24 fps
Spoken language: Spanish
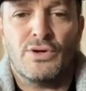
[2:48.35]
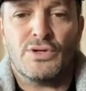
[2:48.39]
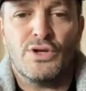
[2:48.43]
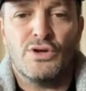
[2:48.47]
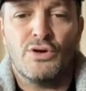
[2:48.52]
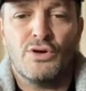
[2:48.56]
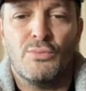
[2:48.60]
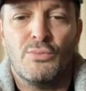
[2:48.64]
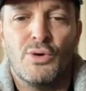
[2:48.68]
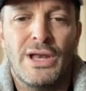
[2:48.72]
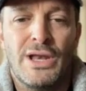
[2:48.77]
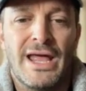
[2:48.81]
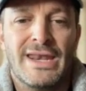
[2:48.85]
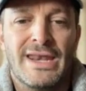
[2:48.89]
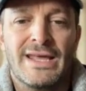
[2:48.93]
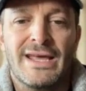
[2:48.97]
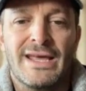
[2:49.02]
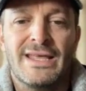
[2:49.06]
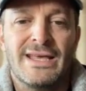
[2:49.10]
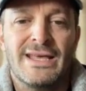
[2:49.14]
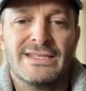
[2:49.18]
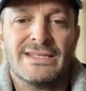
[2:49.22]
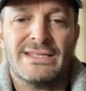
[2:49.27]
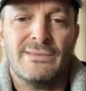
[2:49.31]
que son como
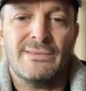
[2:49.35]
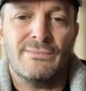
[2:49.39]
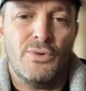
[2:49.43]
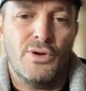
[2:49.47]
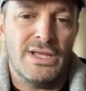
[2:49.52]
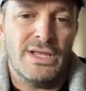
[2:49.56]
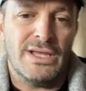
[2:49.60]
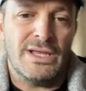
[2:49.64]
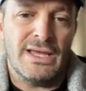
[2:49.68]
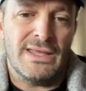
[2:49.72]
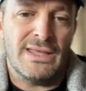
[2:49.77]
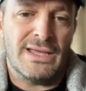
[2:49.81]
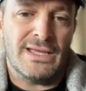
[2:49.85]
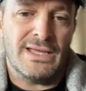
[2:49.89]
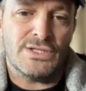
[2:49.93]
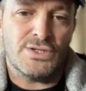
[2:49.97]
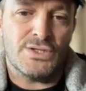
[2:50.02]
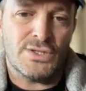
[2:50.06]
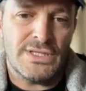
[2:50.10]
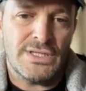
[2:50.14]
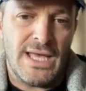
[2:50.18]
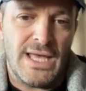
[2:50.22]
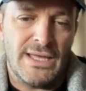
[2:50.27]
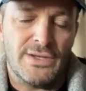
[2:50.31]
largadas simbólicas de
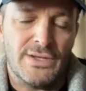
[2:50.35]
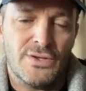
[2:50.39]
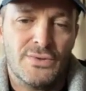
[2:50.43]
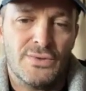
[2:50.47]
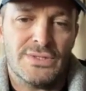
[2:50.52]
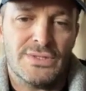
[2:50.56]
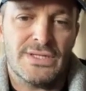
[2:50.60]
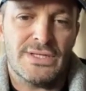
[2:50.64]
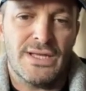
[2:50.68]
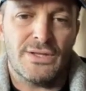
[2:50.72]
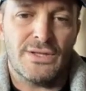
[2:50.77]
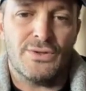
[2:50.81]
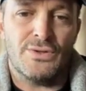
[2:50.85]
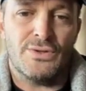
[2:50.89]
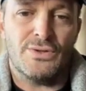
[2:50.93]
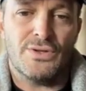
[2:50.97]
aquellos años, ¿cierto?